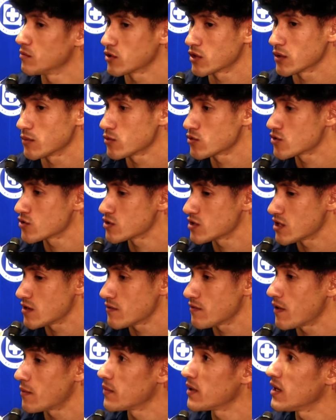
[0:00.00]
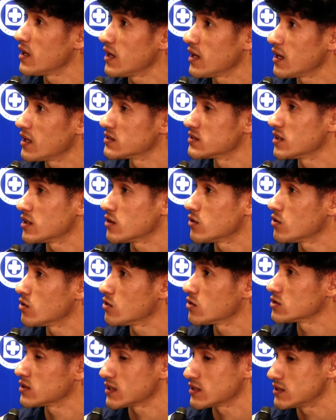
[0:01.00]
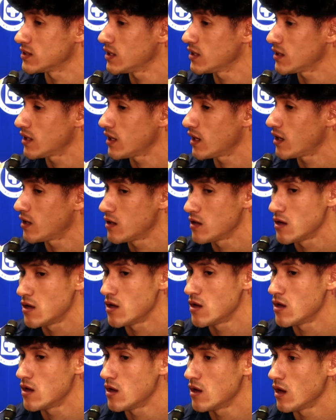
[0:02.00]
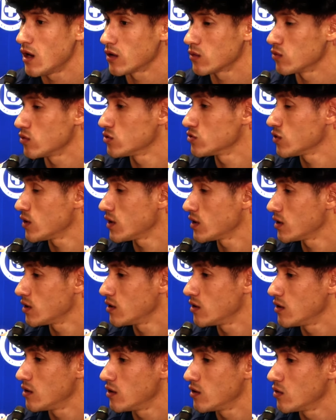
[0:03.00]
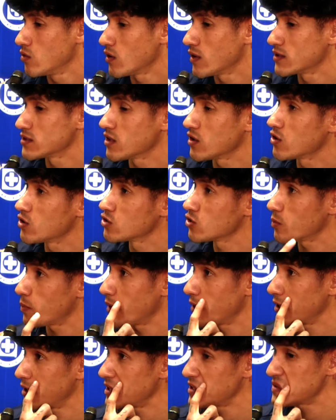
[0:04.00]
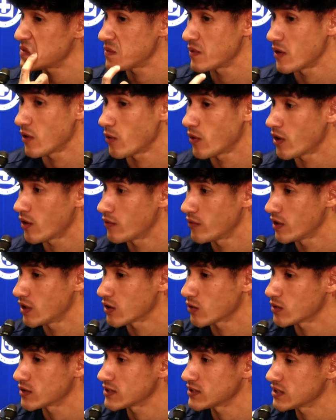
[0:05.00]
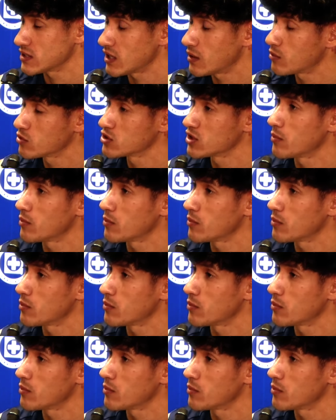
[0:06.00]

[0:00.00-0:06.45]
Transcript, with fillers: porque muchos tienen familias, hijos, etcétera. Algunos no han, no han estado en otro país, pero bueno, al final de cuentas tratamos